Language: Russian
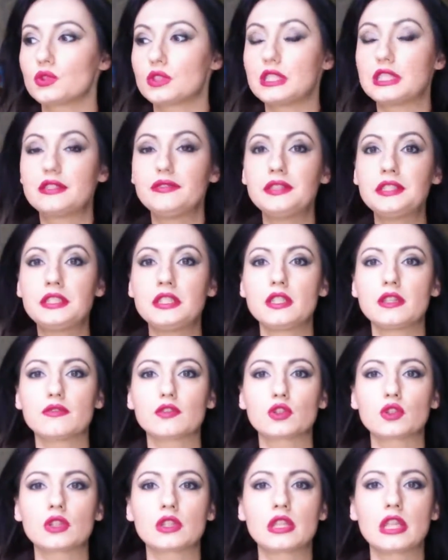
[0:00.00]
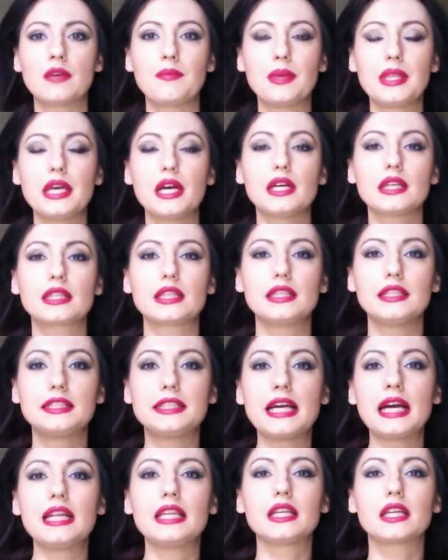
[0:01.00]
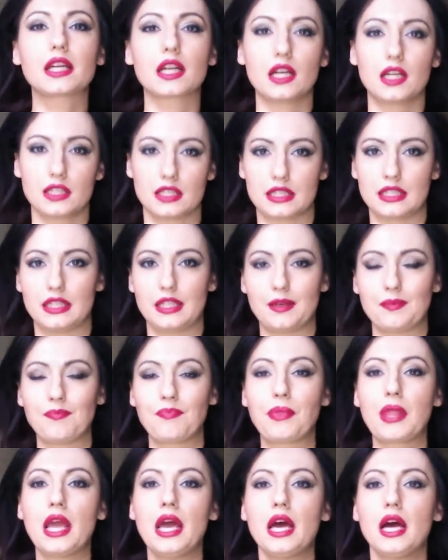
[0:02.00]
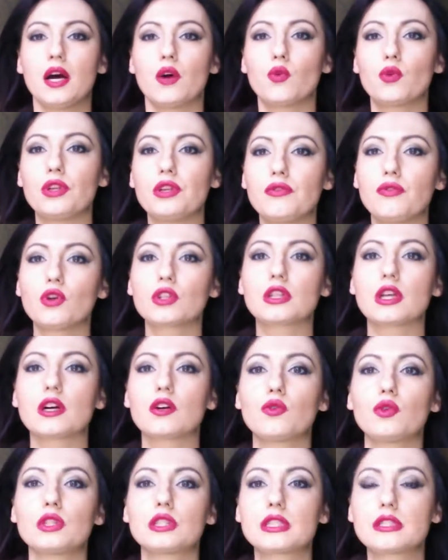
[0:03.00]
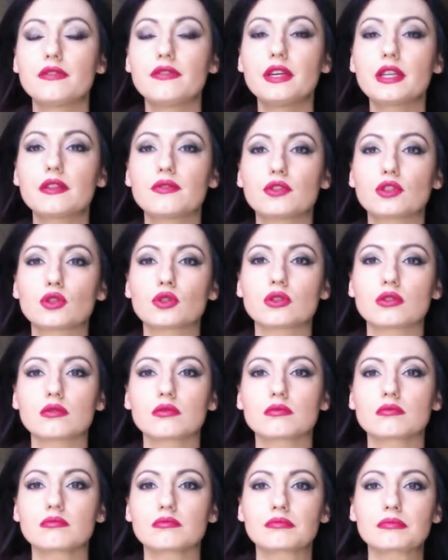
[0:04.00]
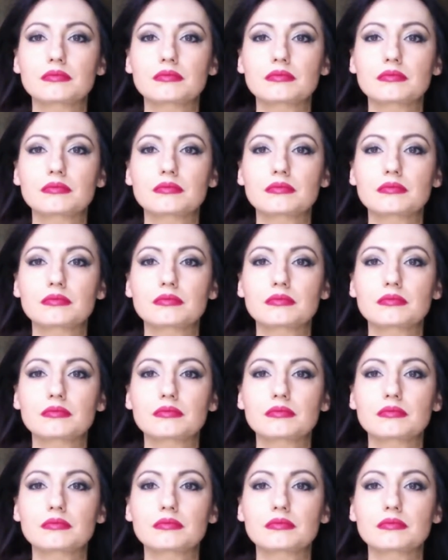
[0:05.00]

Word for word: действительно, вот для меня это идеальный красный. У него такой цвет, вот